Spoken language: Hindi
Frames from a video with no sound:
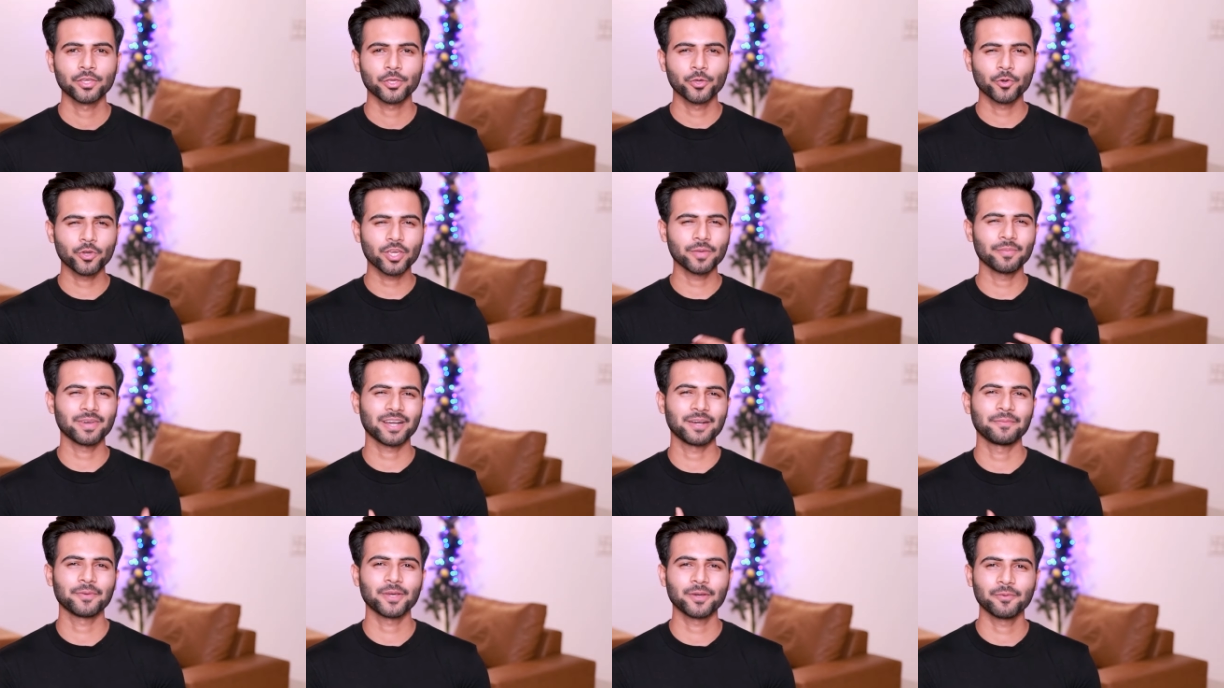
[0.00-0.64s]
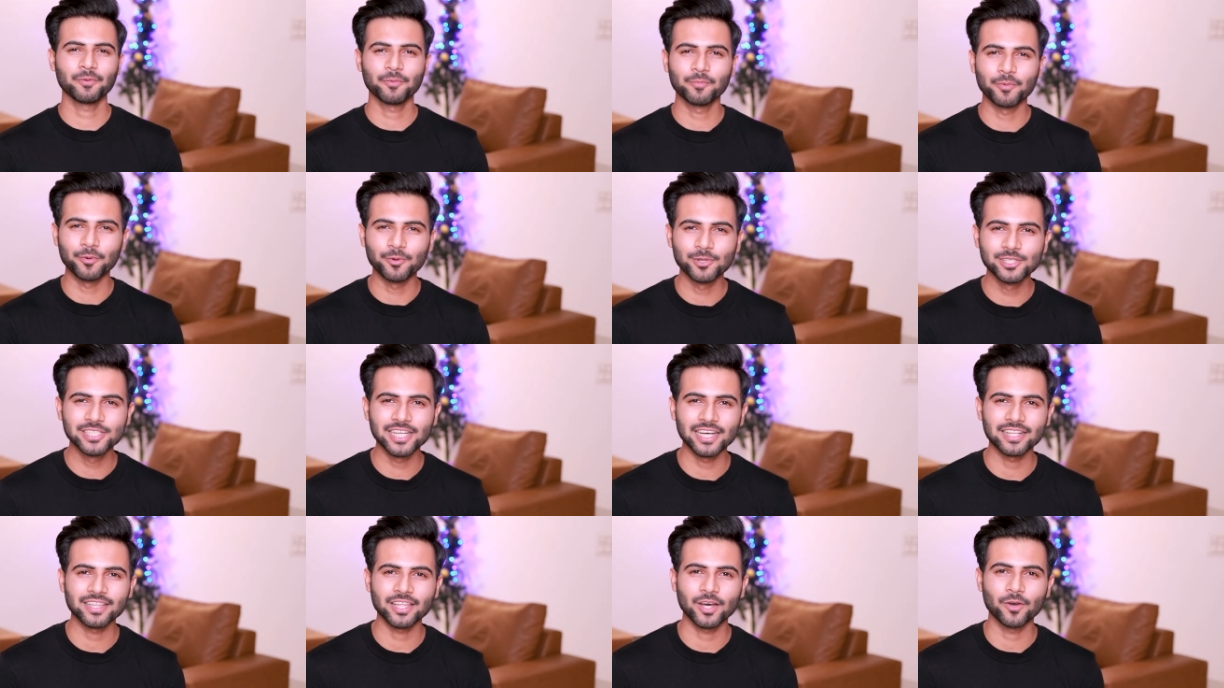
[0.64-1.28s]
क्योंकि मैं कभी कभी
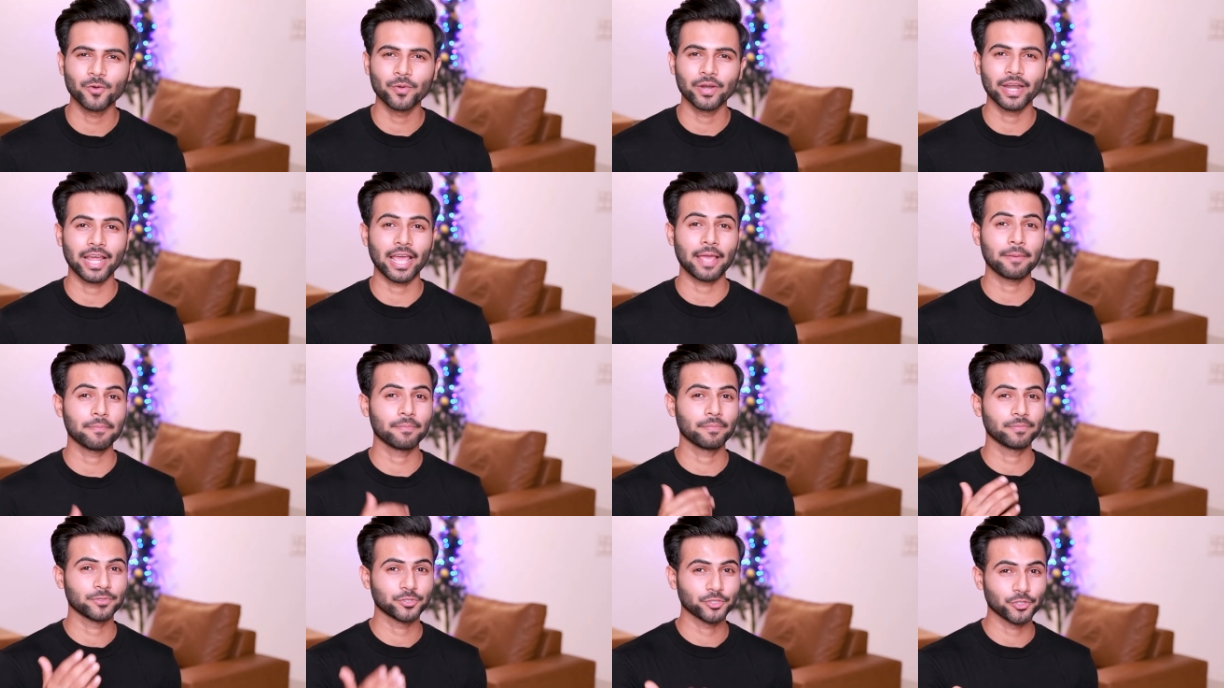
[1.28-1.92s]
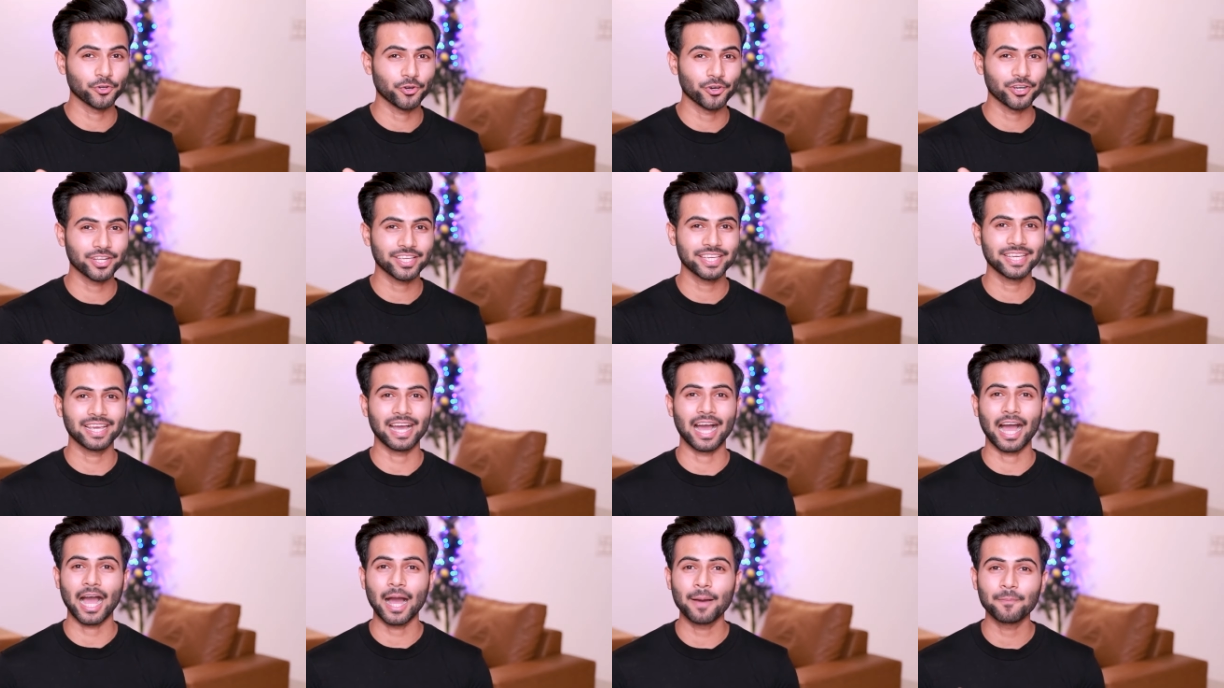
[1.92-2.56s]
भूल जाता हूँ एंड आई एम श्योर
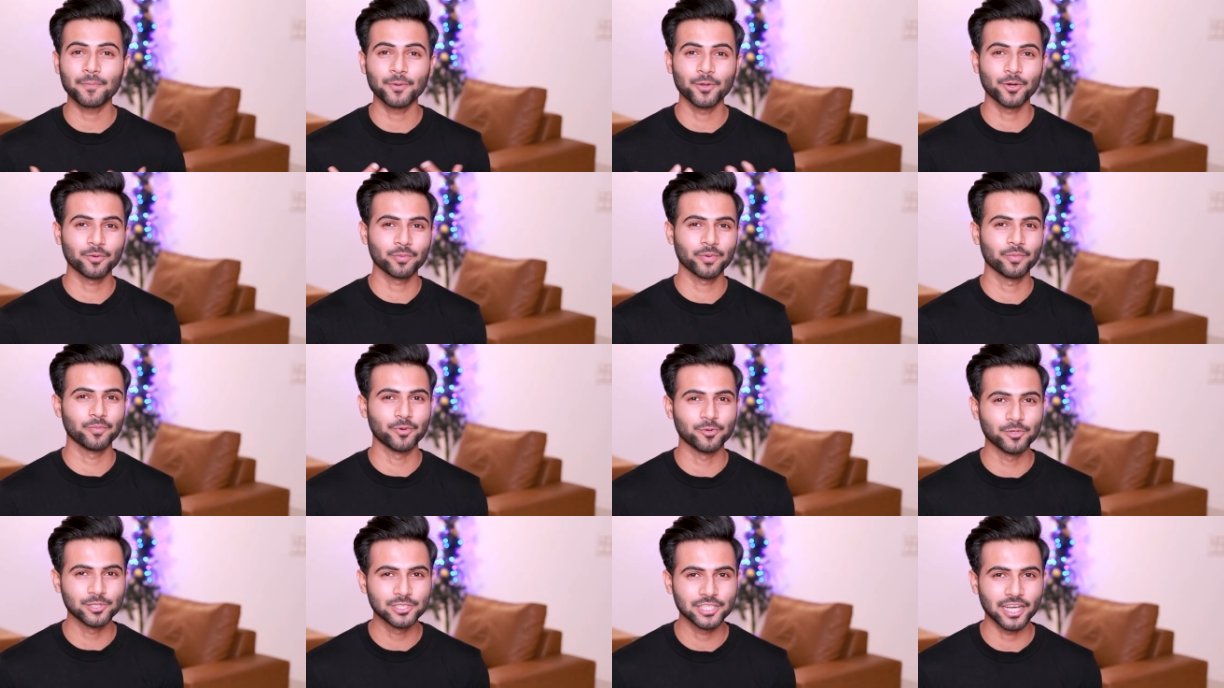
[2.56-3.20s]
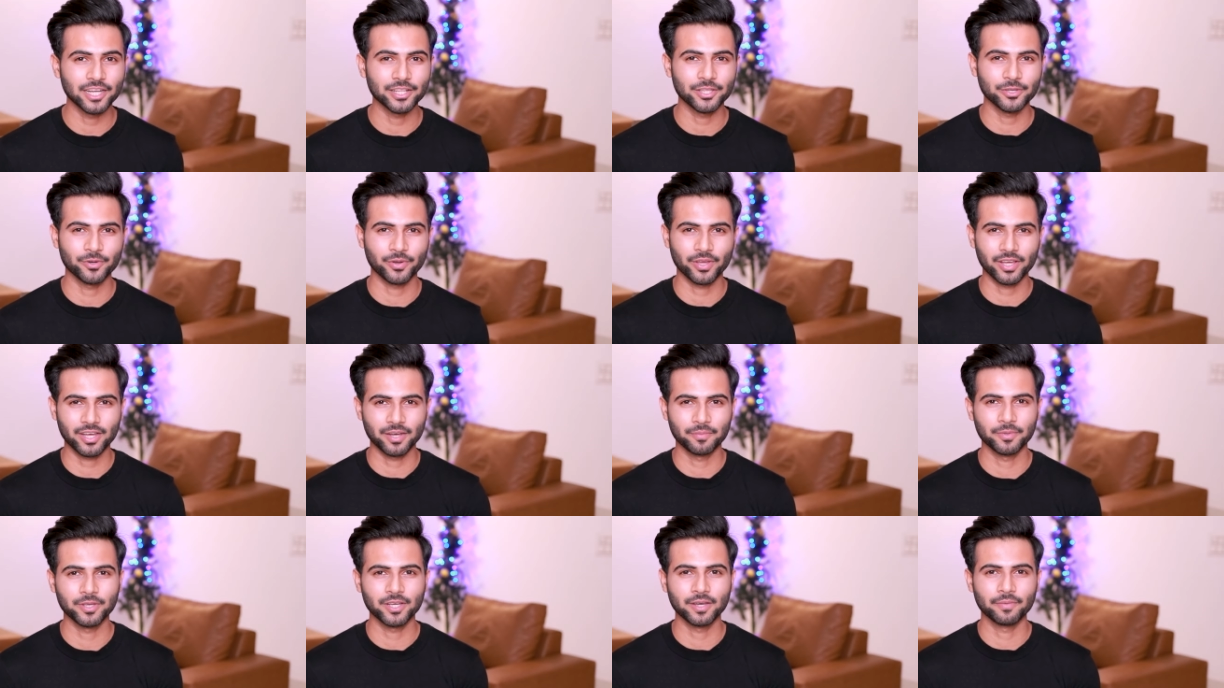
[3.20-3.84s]
कि आप लोग भी भूल जाते होंगे
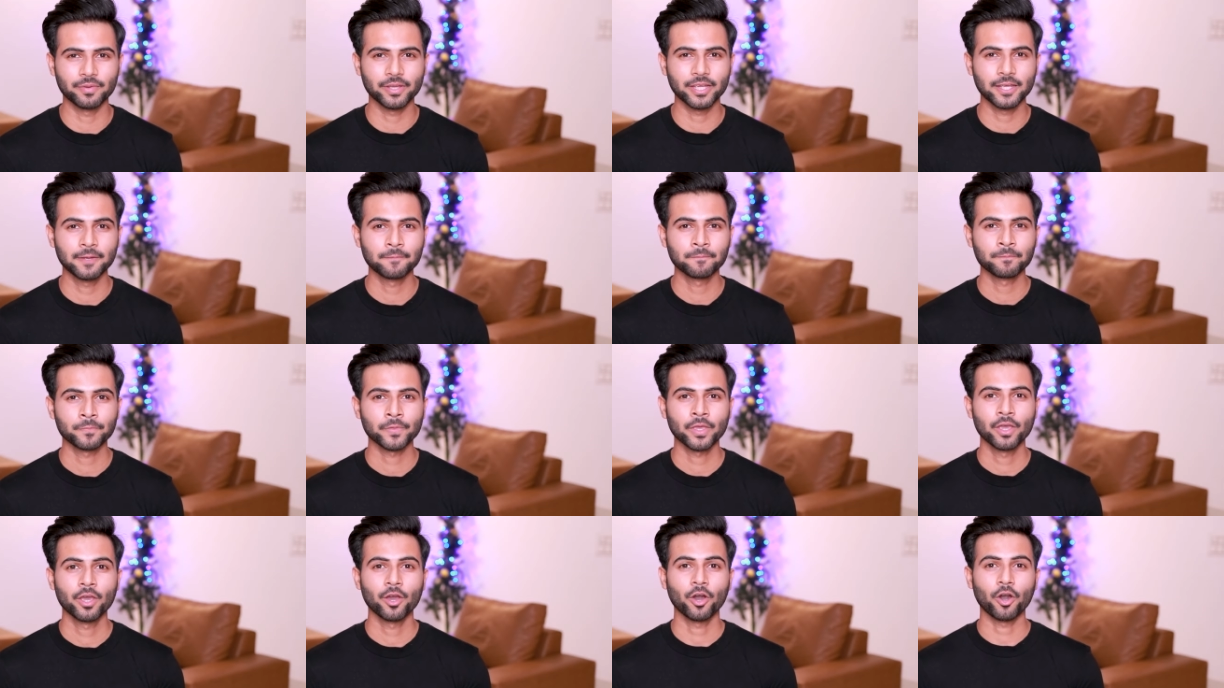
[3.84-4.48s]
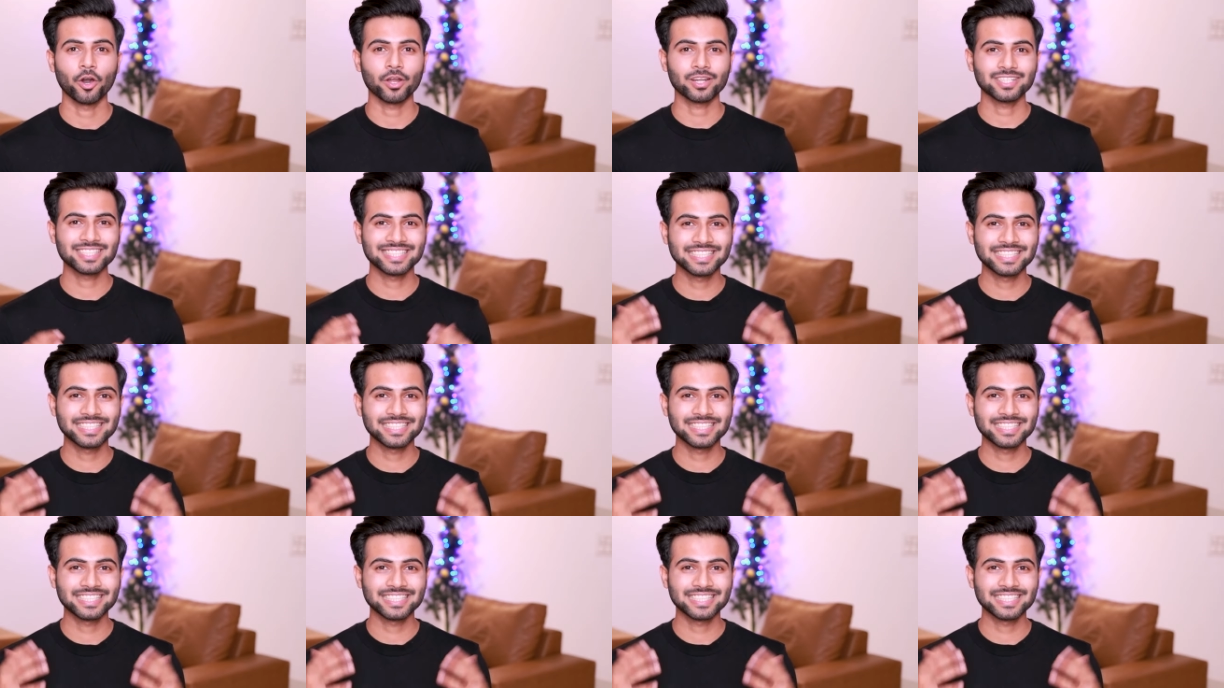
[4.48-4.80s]
कभी कभी और